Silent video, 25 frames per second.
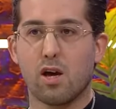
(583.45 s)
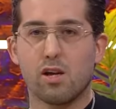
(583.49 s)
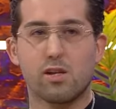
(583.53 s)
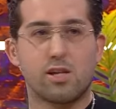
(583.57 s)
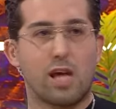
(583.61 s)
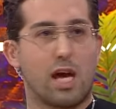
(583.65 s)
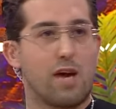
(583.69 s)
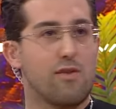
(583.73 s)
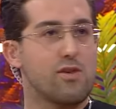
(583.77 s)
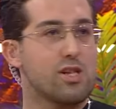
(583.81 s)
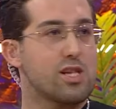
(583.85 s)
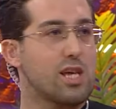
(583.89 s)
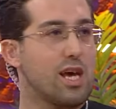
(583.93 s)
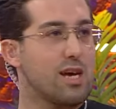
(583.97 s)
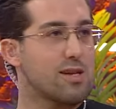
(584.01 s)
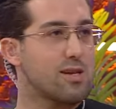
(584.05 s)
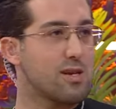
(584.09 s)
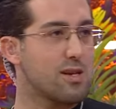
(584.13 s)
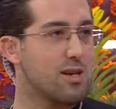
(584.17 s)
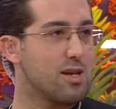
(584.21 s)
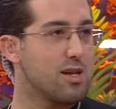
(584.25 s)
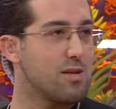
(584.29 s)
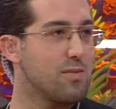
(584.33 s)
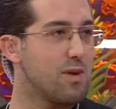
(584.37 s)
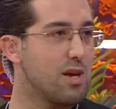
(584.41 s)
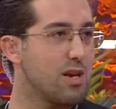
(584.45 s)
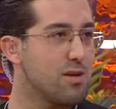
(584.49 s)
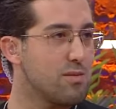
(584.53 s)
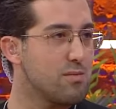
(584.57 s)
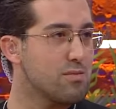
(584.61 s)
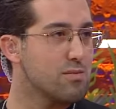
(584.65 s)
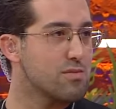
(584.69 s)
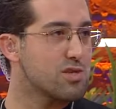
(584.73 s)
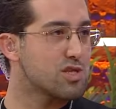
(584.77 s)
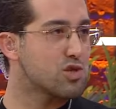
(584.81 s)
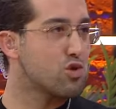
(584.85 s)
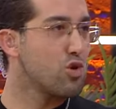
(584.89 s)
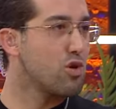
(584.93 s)
David Guetta dedi benim
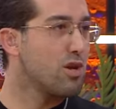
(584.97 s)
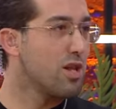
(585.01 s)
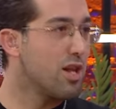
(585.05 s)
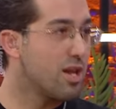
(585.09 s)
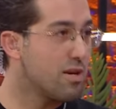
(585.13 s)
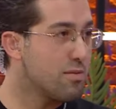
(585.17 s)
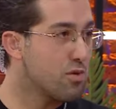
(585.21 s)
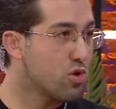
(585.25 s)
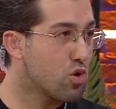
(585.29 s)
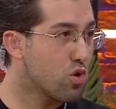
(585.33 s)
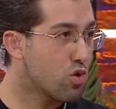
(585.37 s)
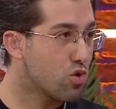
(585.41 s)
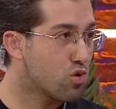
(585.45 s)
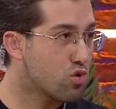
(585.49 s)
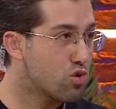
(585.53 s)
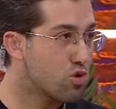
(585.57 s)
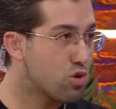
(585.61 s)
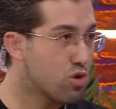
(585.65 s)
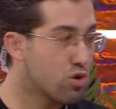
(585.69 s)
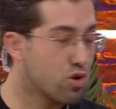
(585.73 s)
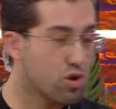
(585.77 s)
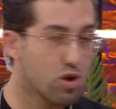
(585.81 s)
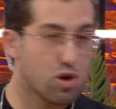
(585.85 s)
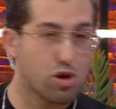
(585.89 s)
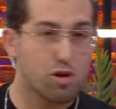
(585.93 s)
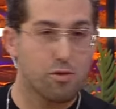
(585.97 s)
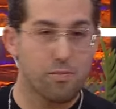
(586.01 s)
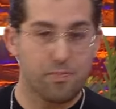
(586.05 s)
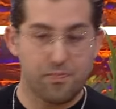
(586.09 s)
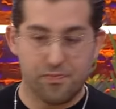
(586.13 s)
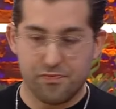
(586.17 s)
storylerimi görüntülüyor.